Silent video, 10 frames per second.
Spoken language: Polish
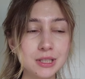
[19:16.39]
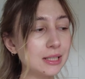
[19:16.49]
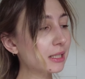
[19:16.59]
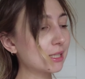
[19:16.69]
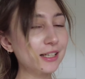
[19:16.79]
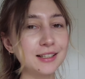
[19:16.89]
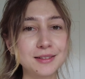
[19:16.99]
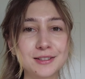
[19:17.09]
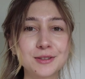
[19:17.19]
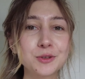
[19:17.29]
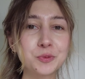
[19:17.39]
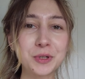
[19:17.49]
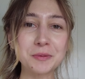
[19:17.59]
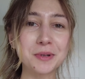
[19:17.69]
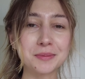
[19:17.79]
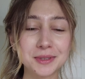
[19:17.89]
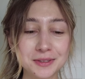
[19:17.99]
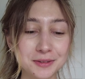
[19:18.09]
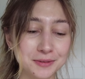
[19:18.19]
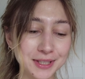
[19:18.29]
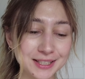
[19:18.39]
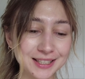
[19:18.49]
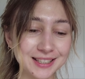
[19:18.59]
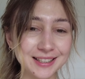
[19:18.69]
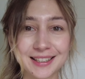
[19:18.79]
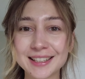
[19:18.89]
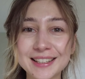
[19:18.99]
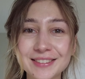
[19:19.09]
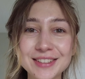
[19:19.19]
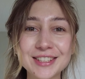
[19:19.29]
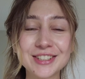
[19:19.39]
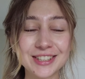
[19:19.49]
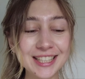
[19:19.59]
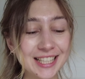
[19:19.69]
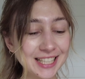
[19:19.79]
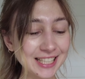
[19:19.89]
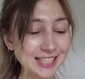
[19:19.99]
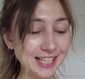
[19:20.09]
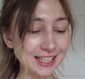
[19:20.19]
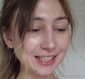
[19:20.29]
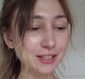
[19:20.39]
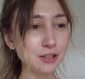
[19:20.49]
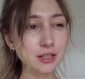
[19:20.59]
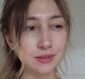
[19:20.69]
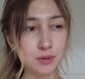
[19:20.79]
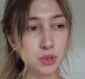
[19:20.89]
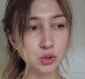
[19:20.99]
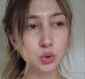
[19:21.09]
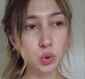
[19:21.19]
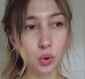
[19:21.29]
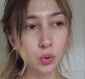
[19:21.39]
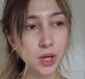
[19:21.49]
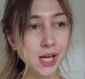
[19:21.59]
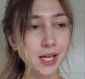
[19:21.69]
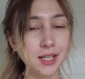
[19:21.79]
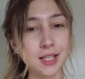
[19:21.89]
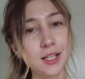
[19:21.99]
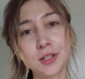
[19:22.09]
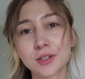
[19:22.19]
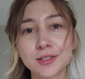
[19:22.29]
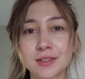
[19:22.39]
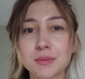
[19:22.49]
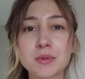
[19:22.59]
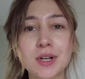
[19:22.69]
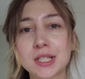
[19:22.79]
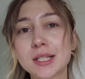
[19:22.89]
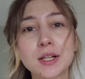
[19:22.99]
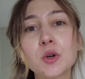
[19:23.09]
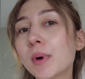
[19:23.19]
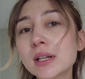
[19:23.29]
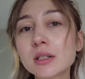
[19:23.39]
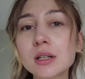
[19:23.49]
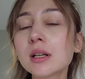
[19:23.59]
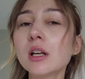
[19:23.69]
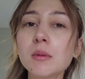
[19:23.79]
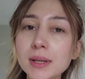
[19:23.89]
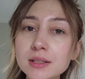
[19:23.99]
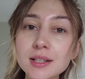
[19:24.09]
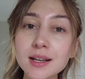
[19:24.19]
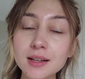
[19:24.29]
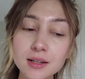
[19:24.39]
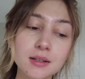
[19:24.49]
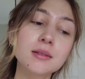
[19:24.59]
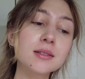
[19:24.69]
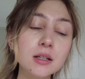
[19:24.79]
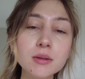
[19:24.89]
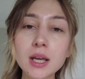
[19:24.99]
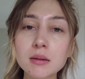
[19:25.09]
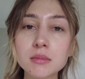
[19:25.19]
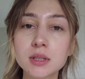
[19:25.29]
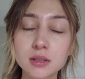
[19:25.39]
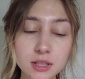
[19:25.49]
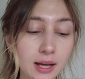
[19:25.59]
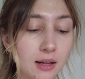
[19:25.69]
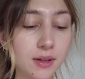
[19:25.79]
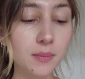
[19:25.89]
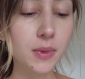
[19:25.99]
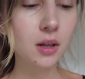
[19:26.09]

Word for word: myślę, że jest to super pomysł właśnie na takie wieczory. Idealnie rozstawimy stół i rozstawimy właśnie te kubeczki i będzie całkiem ciekawie.